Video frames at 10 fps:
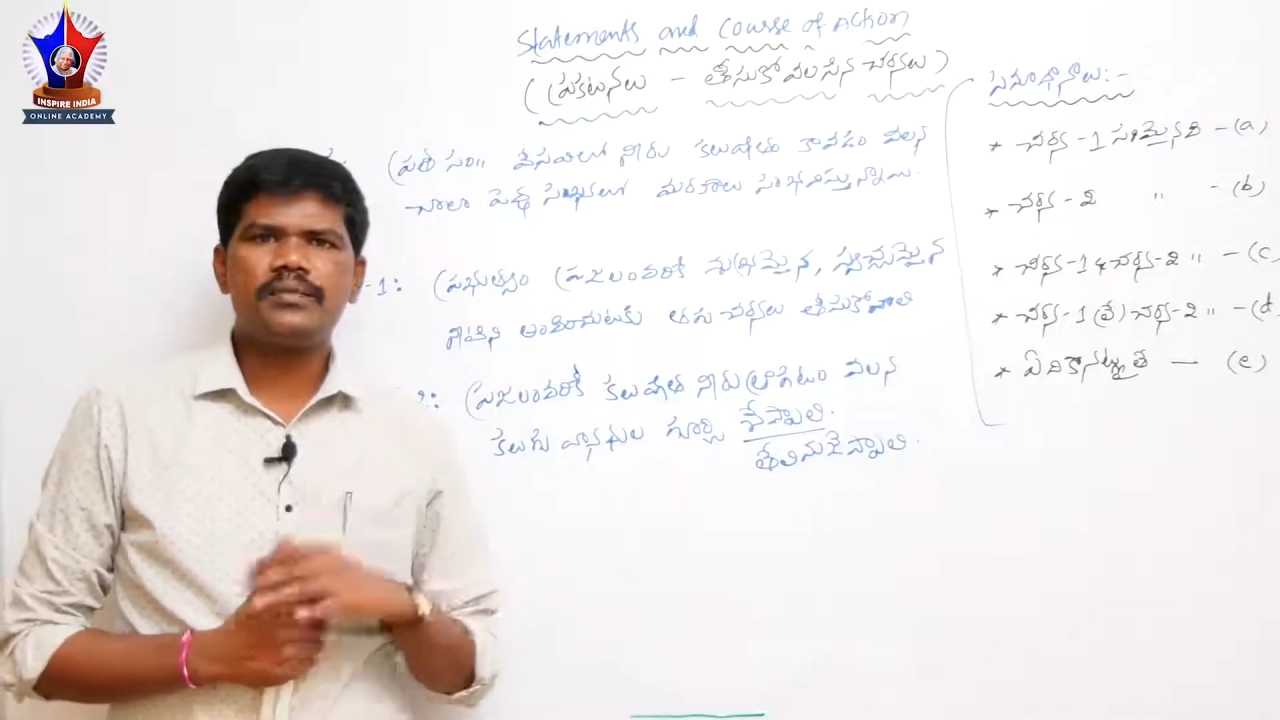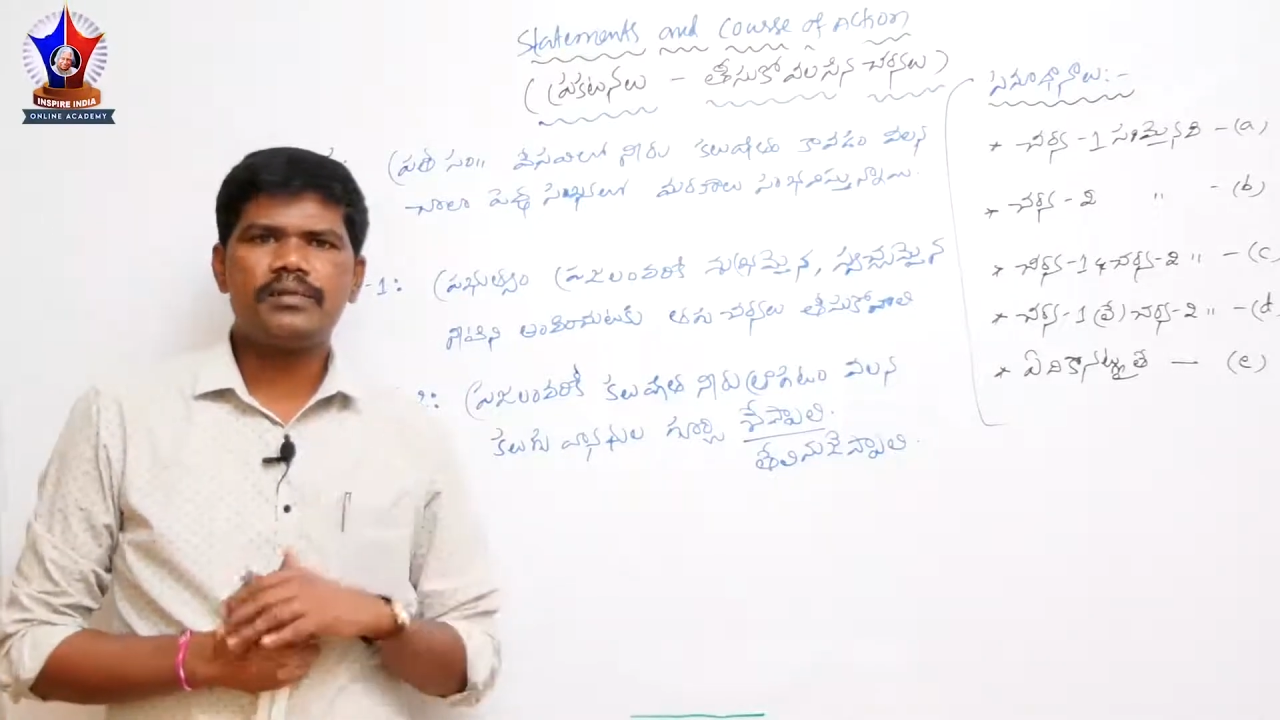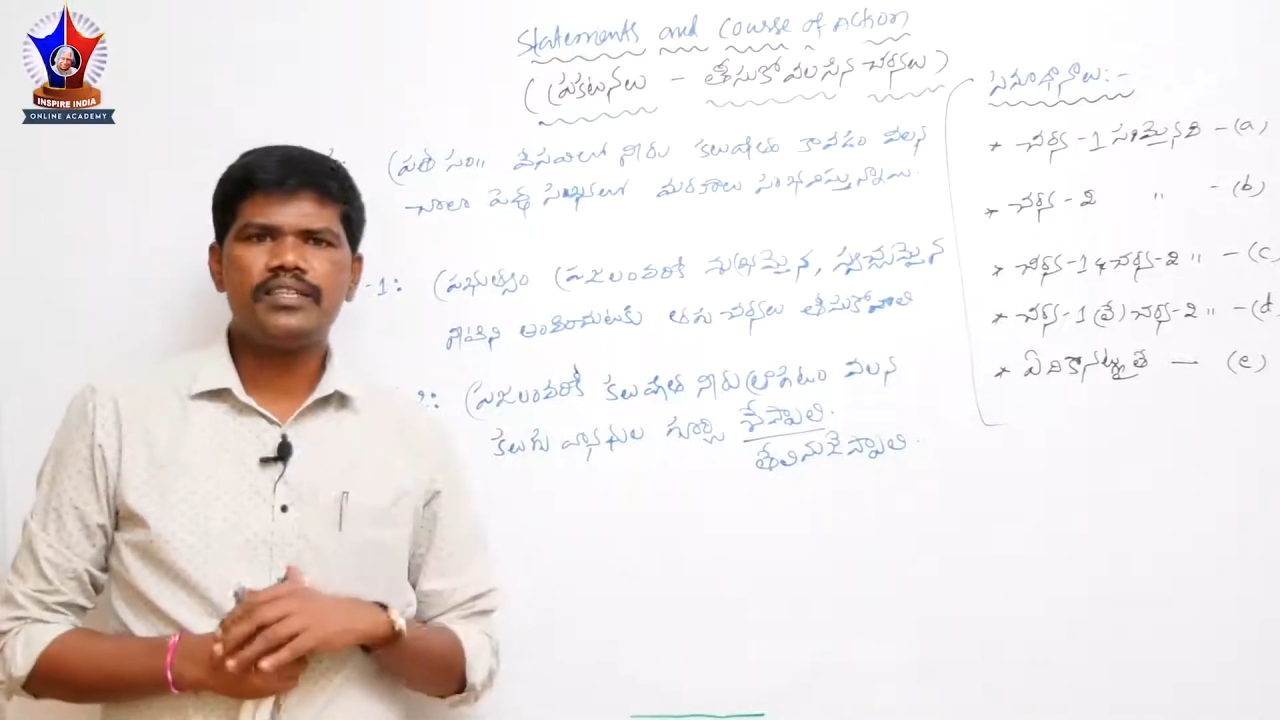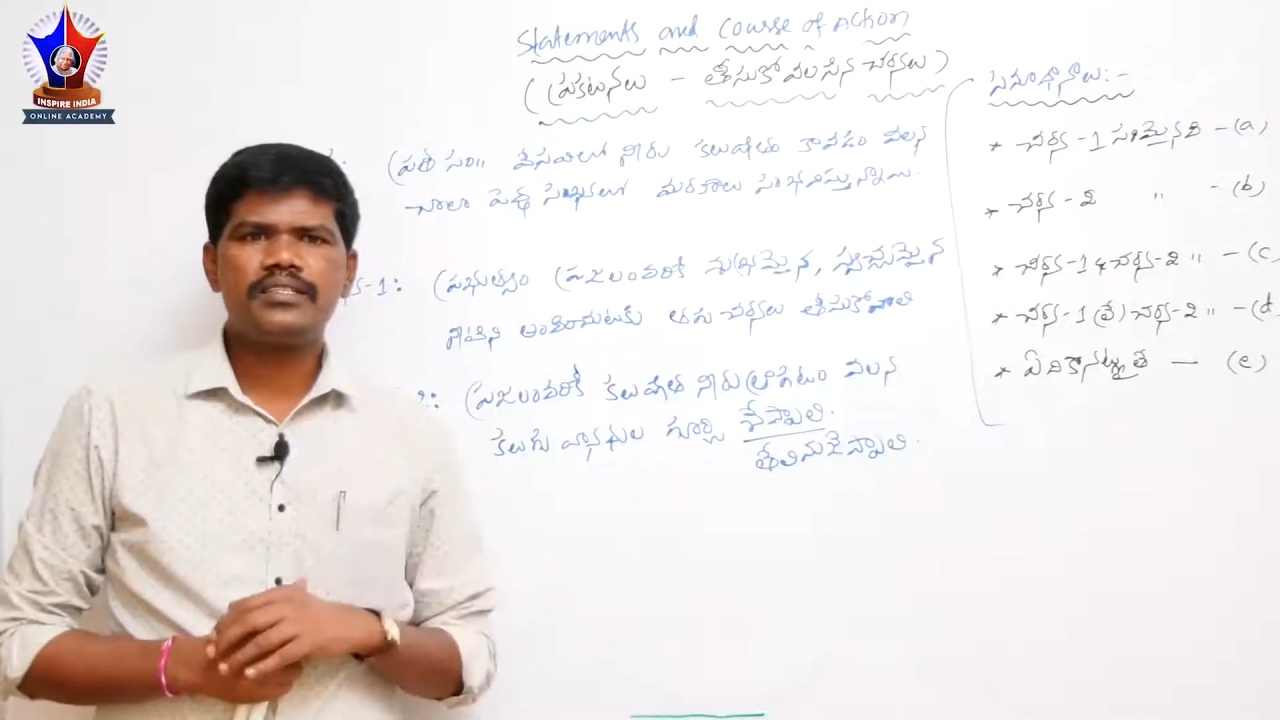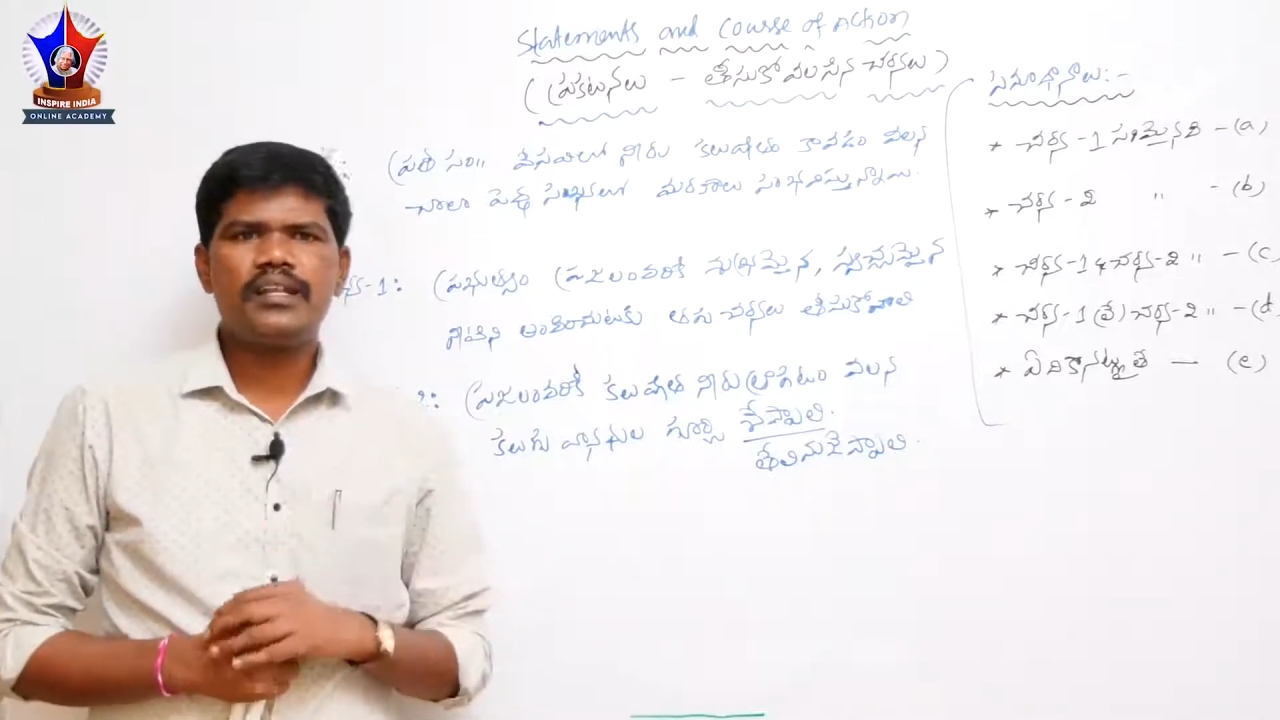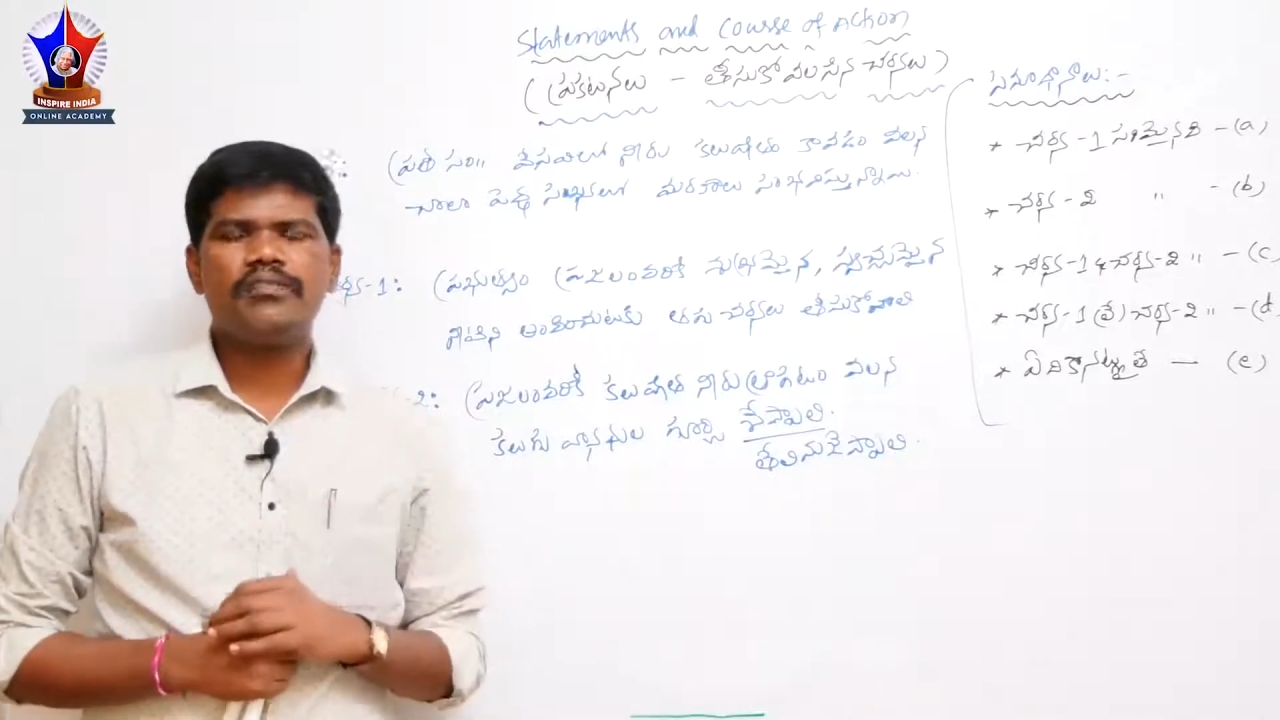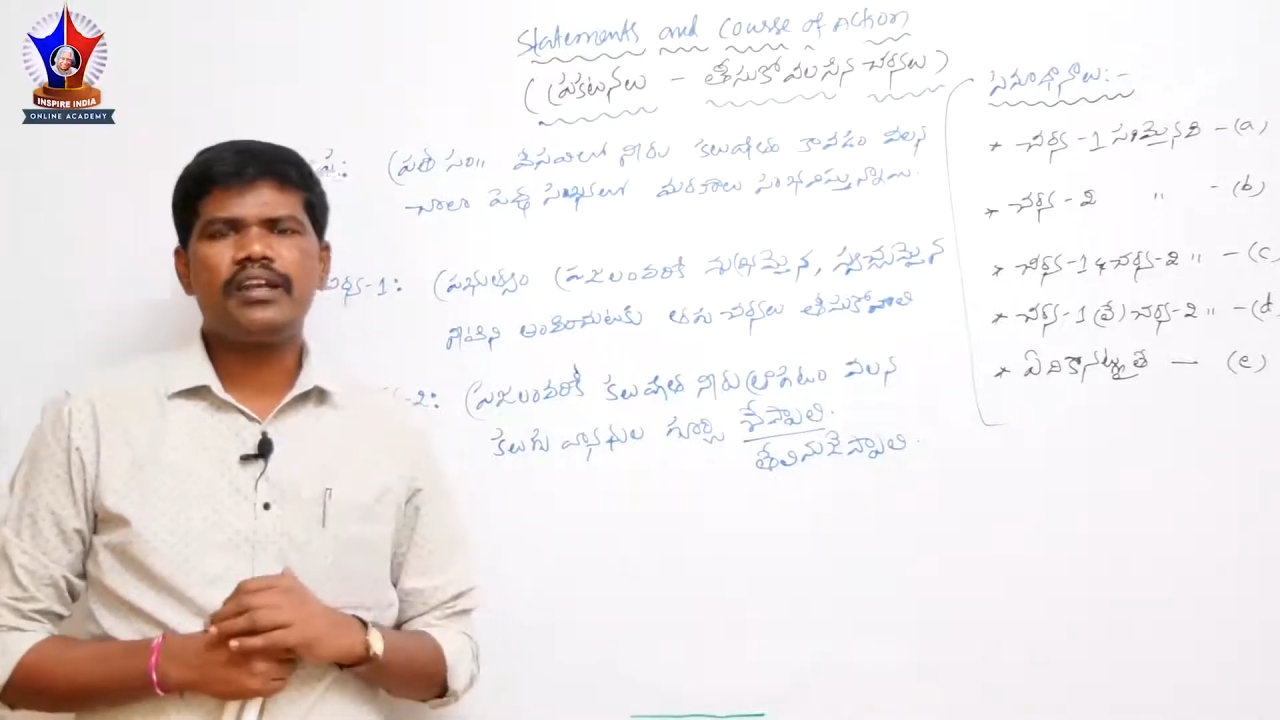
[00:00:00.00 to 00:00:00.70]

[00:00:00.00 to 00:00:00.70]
సంబంధించిన